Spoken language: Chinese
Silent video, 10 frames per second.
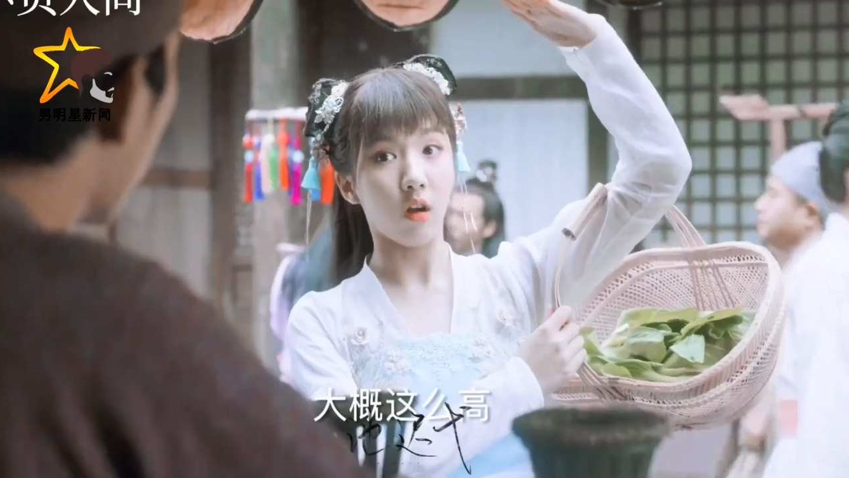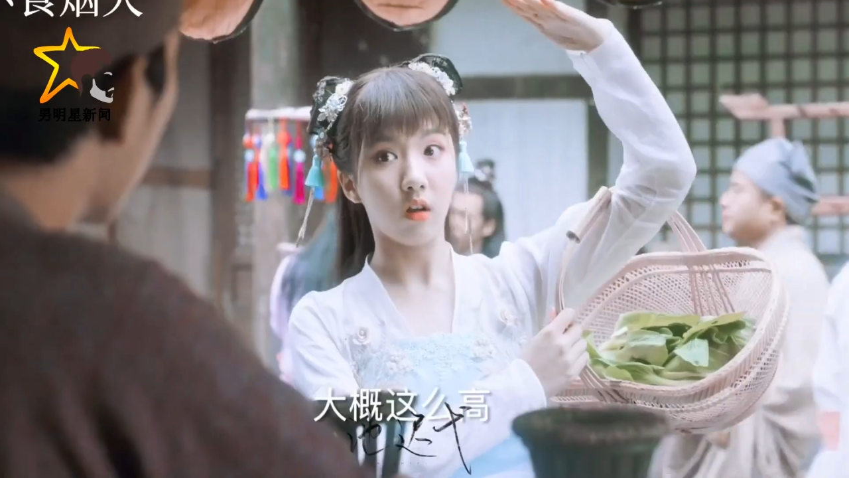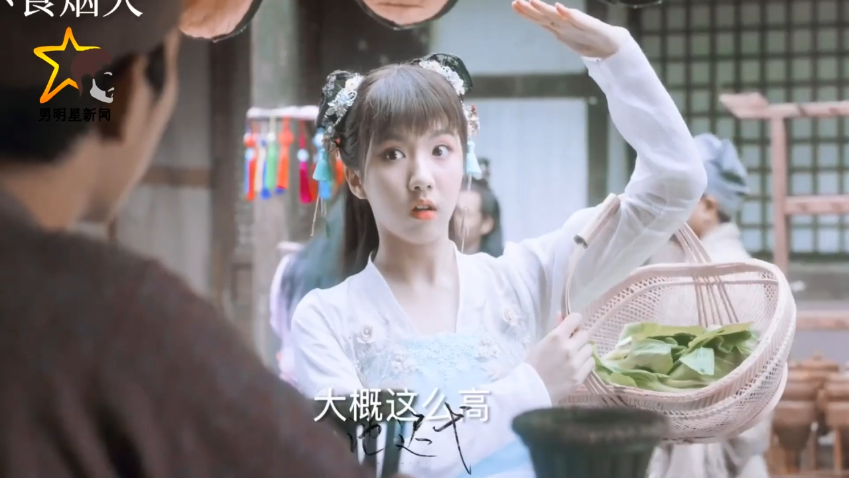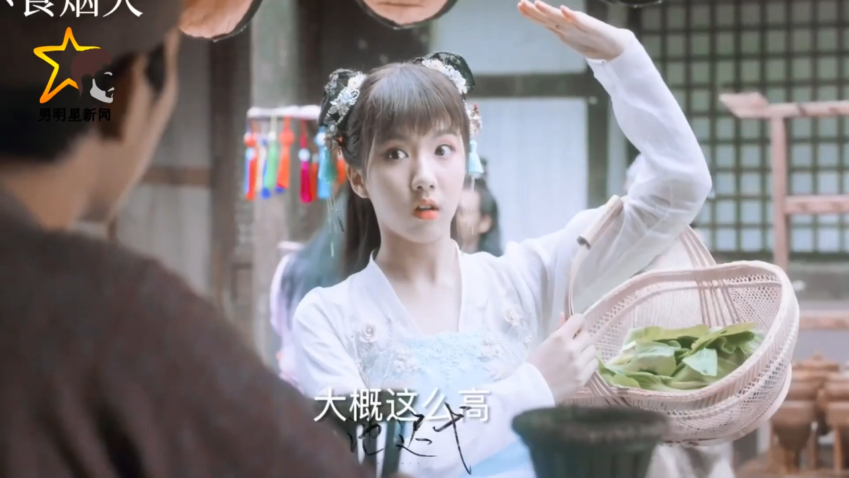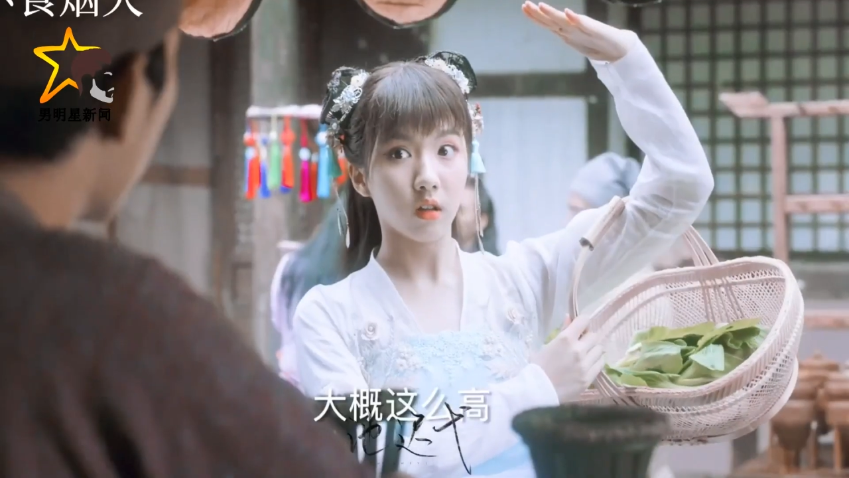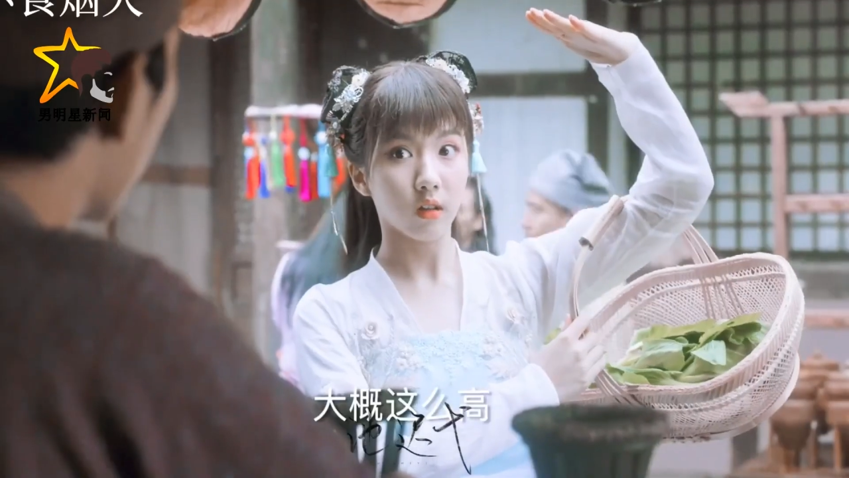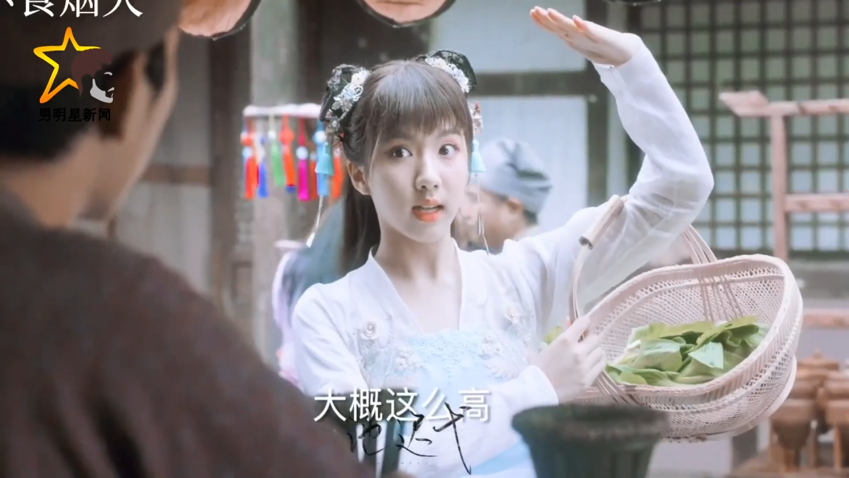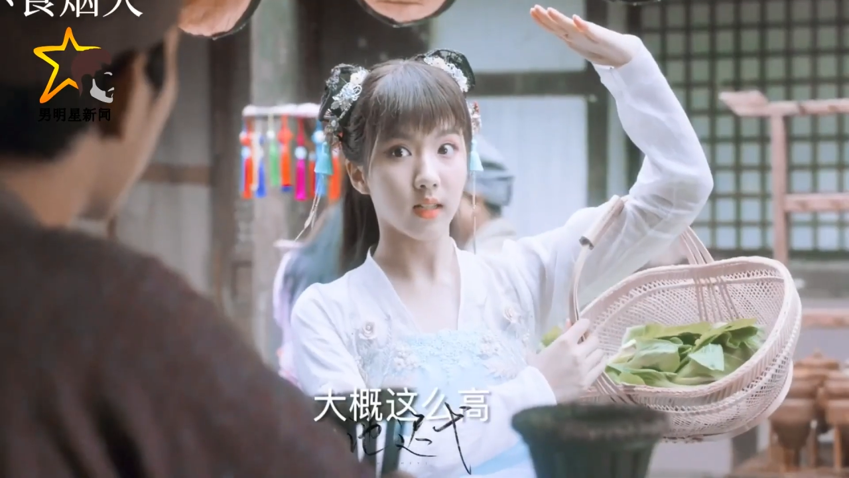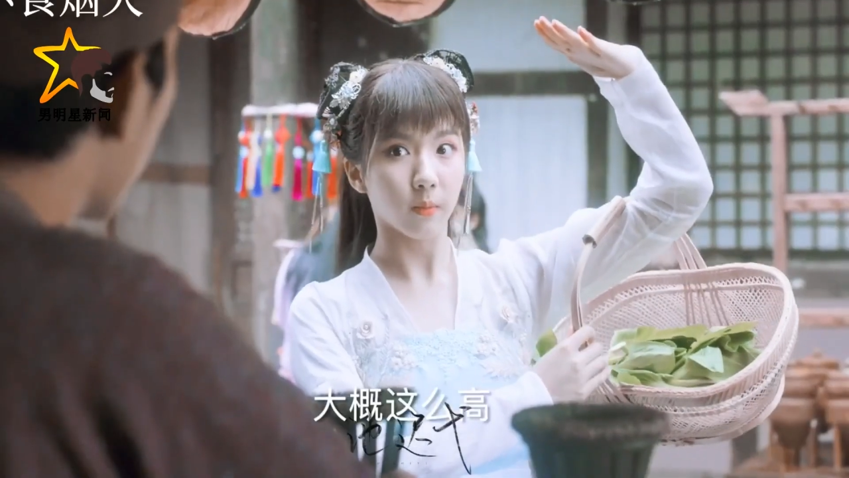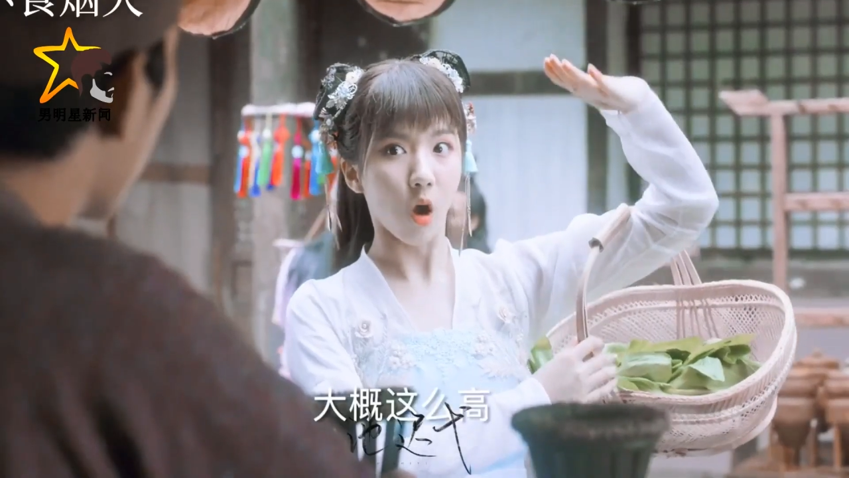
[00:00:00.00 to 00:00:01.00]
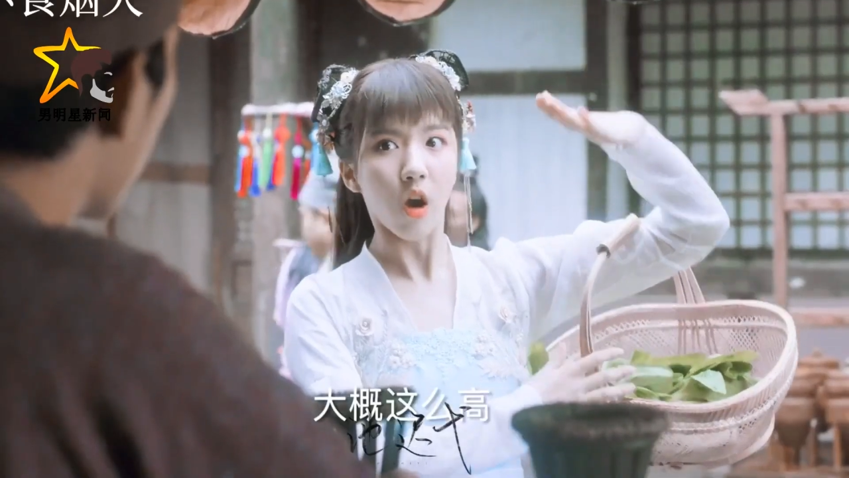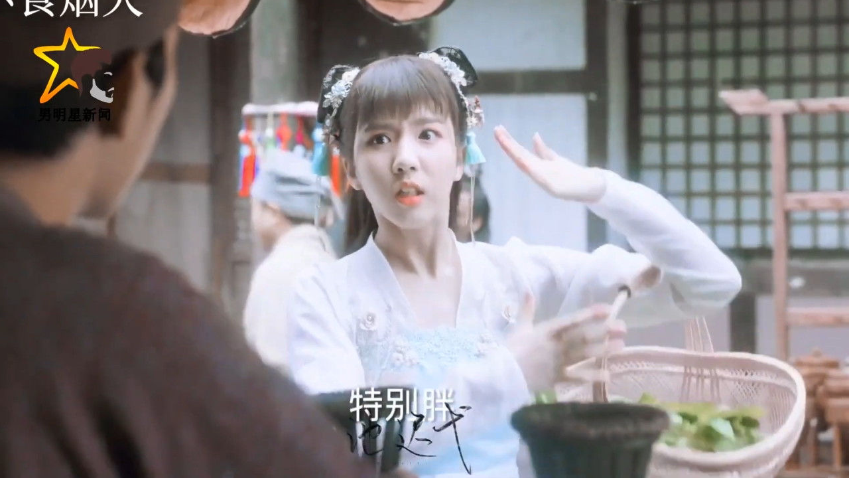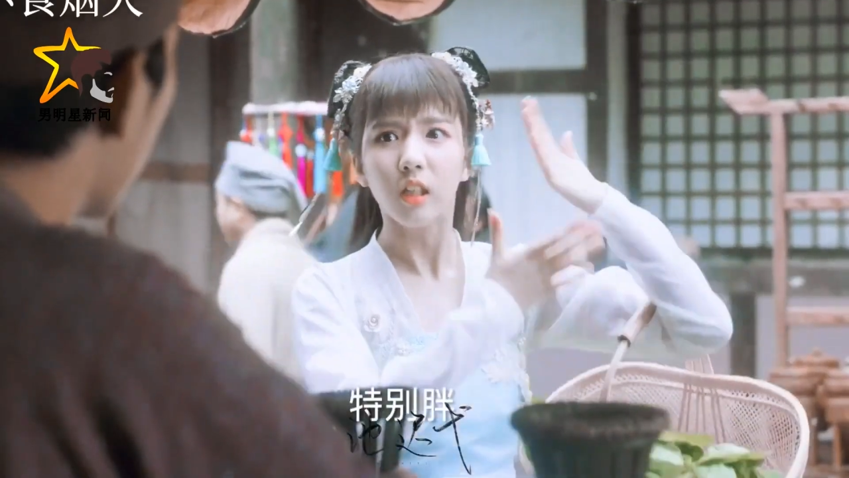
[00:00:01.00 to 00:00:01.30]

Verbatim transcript: 的打戏和特效画面